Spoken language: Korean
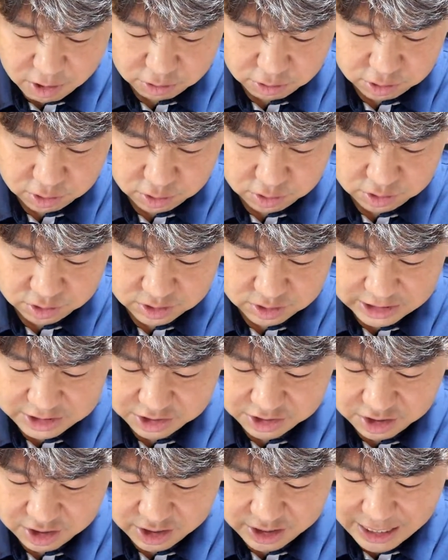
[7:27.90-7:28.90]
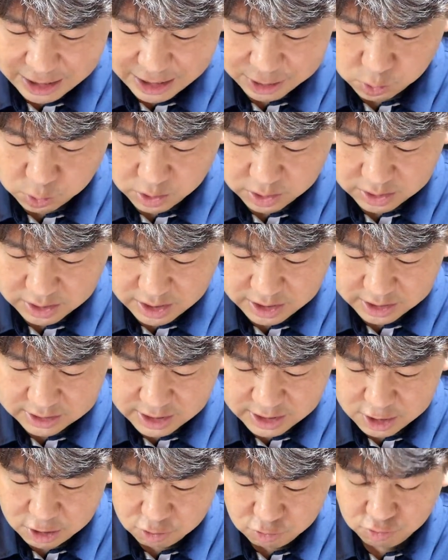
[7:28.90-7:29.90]
현존은 자신들이 약속의 땅에
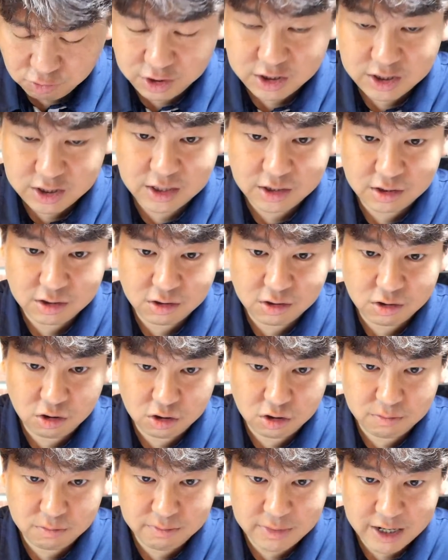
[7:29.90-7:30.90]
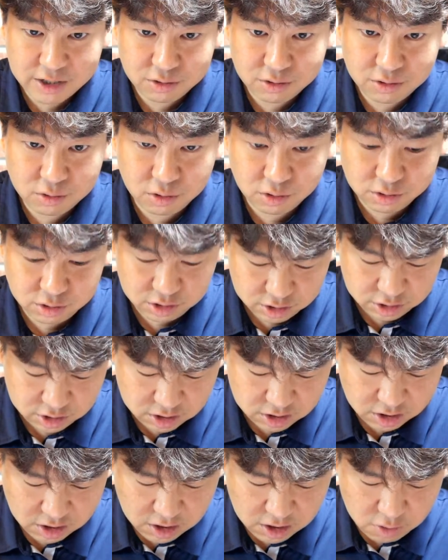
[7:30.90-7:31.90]
살고 있다는 것만으로
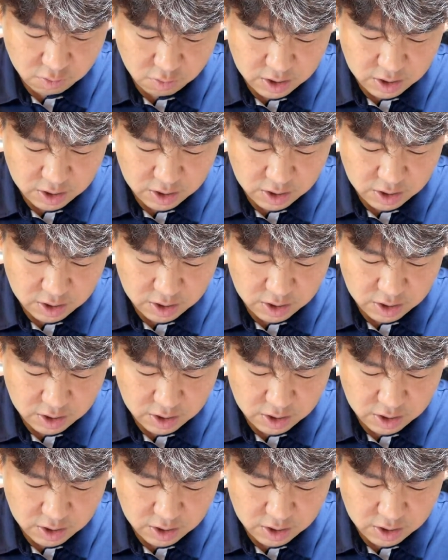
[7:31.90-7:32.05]
늘